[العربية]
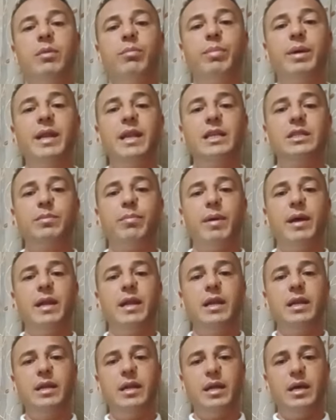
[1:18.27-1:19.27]
بالنسبه
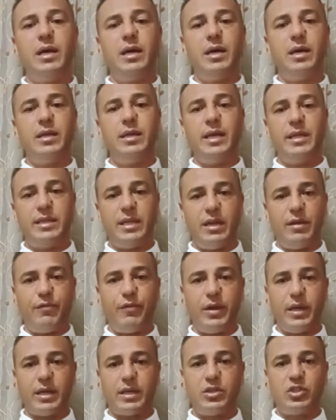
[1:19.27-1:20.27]
للنادي
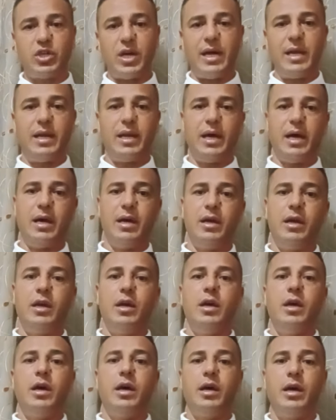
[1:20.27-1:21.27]
الافريقي ان شاء الله
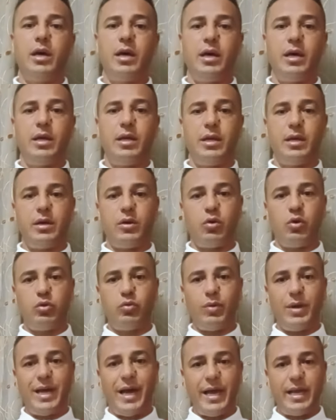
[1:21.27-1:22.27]
آه،
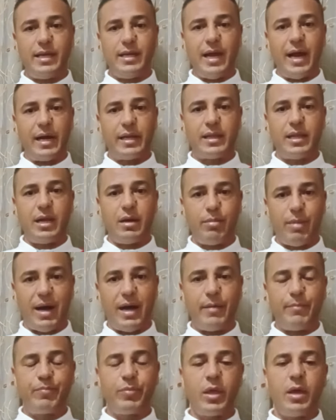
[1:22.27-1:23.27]
غدوه الحي نهار
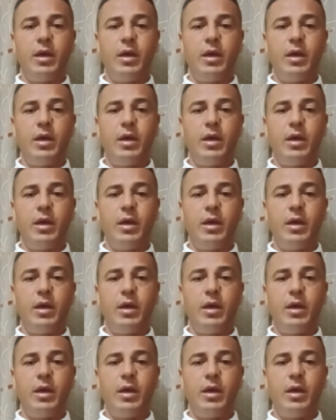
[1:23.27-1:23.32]
الاربعاء